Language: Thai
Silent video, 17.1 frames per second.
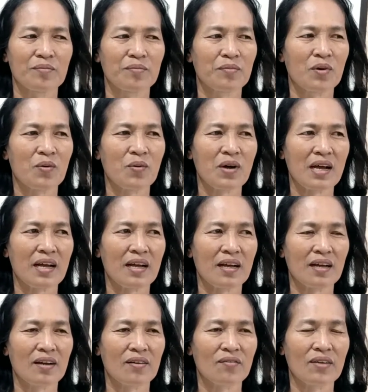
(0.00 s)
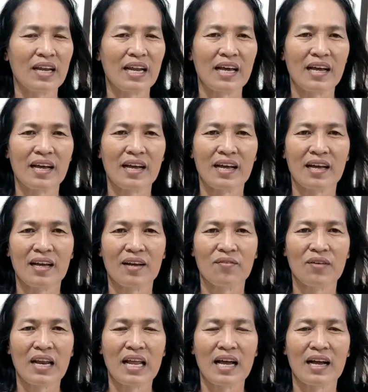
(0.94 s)
เพราะว่าเวลา
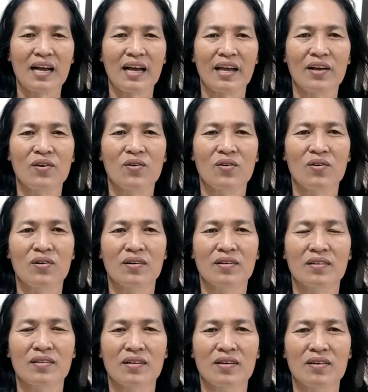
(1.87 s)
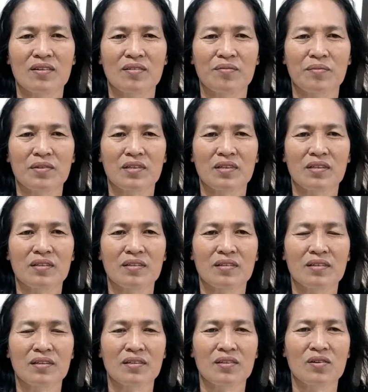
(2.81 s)
เวลาขายของก็
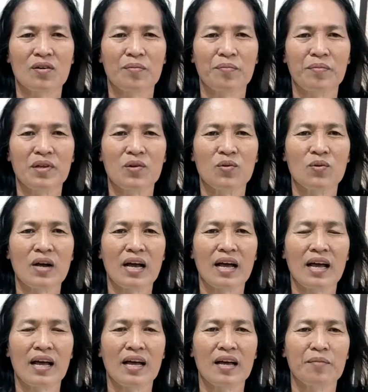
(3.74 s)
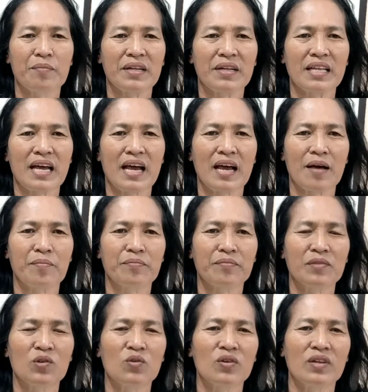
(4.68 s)
จะชอบมีลูกค้ามาถาม
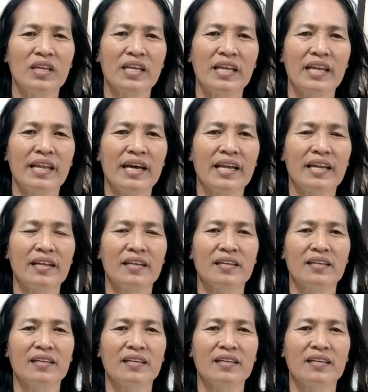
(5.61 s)
นู่นนี่นั่น